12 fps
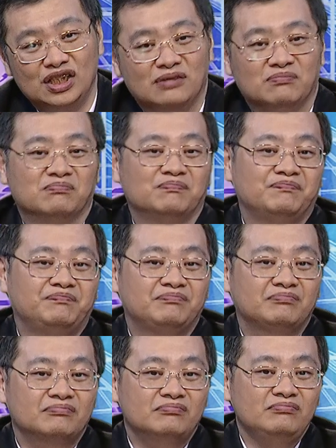意，
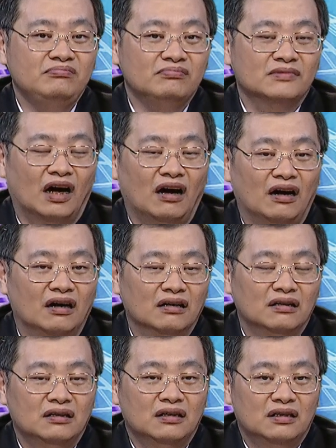哦，
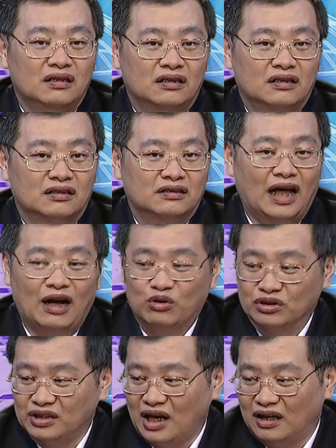当然
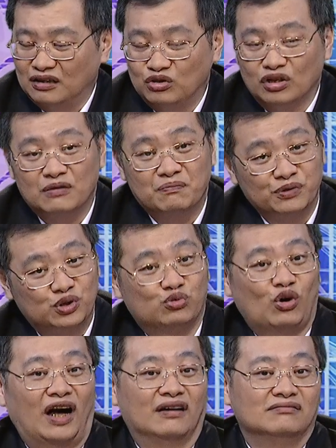我知道很多人不
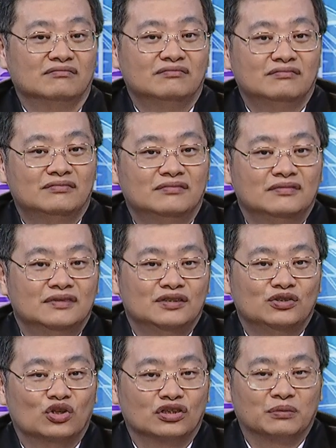爽，
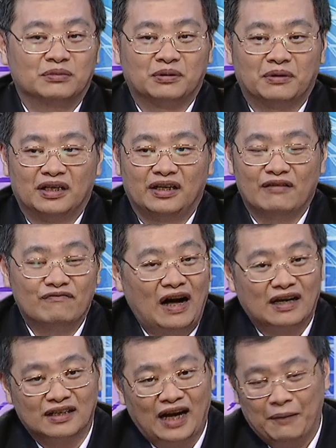说什么什么联
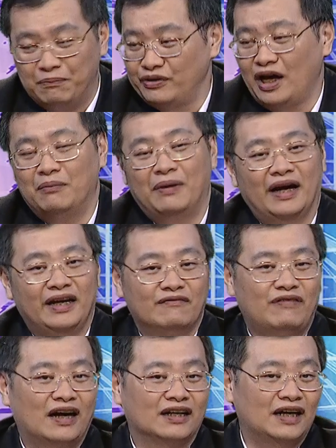发科还不要买，联
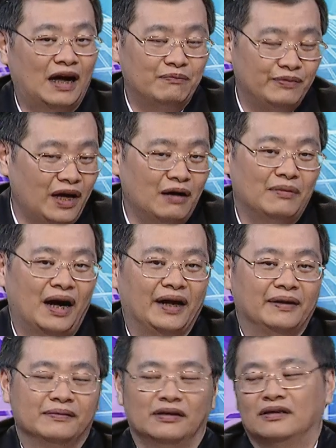发科还不要买
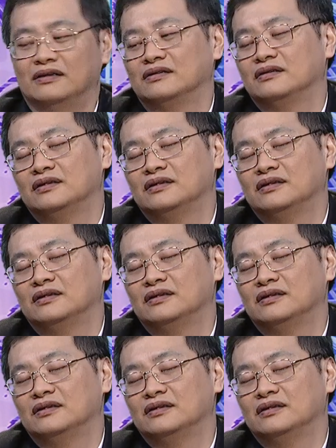哦，